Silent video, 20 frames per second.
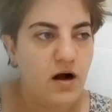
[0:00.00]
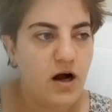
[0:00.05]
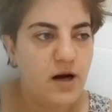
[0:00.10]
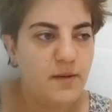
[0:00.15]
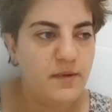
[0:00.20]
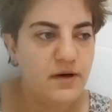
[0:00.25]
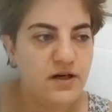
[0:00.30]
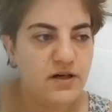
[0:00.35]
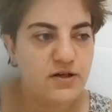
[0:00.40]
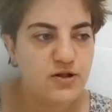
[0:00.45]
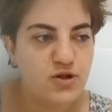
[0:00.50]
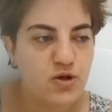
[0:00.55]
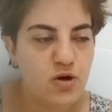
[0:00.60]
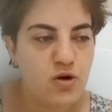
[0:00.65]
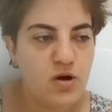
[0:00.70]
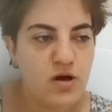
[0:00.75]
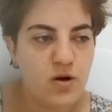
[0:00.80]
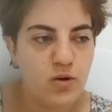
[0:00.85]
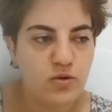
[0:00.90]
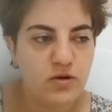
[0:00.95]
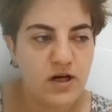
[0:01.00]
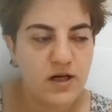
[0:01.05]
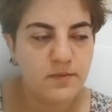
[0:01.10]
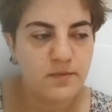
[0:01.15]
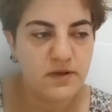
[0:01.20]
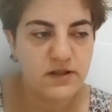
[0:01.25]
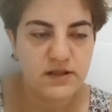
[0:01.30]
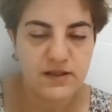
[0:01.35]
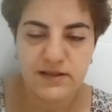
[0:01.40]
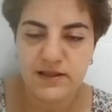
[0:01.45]
Ama şey
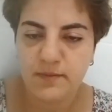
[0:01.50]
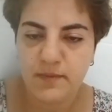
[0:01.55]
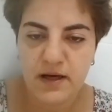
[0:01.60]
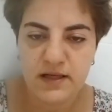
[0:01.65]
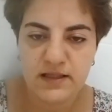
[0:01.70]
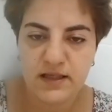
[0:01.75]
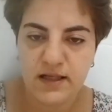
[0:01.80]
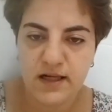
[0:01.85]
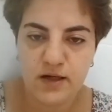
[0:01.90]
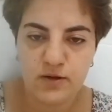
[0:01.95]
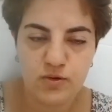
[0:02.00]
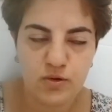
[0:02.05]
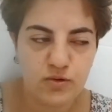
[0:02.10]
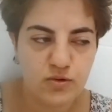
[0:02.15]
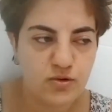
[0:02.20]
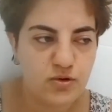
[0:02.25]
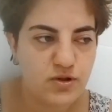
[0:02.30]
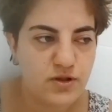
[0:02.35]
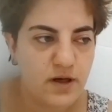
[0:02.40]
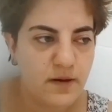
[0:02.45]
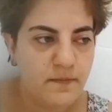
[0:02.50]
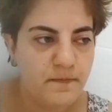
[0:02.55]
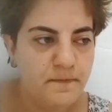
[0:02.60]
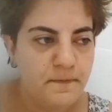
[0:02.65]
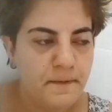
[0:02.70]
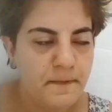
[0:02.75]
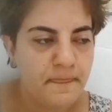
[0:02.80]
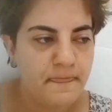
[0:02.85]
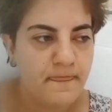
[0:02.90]
olarak bakıldı. Ben genel konuşacağım.